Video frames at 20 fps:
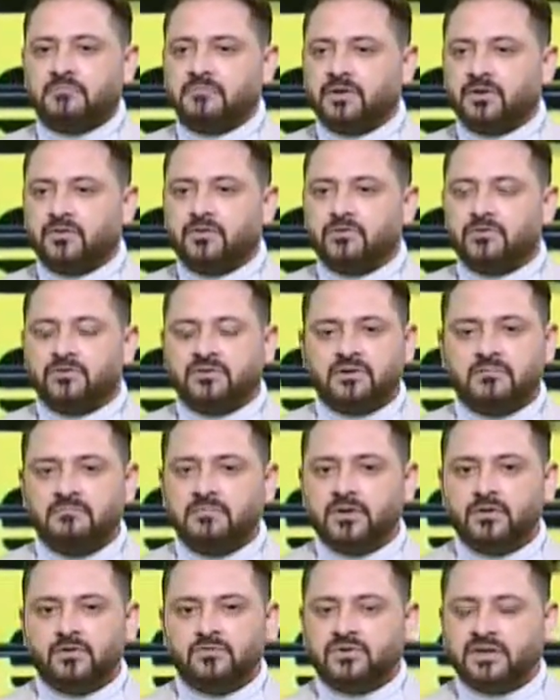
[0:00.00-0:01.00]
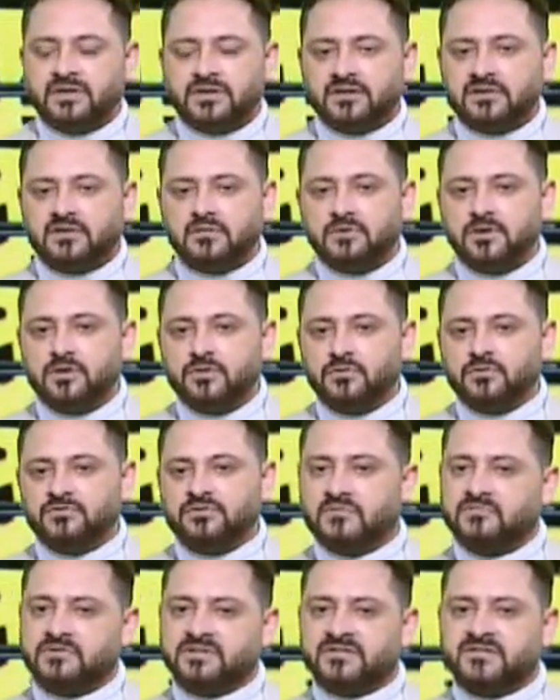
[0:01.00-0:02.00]
كان بياخد له 2 مليون ولا 3 مليون
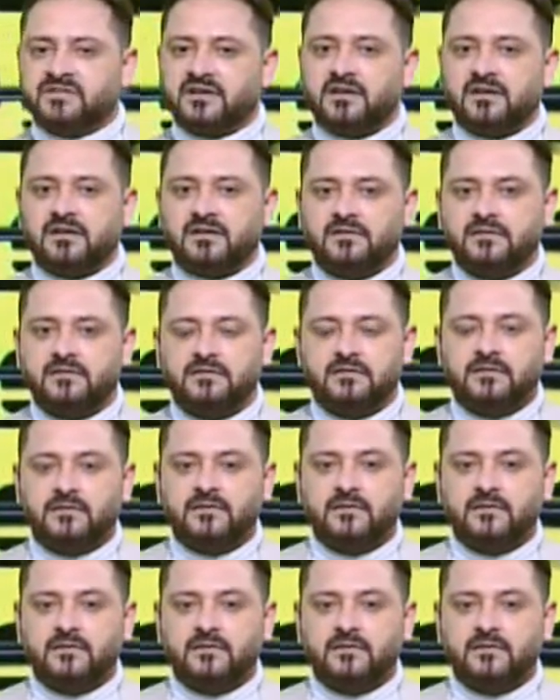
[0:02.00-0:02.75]
طب ازاي؟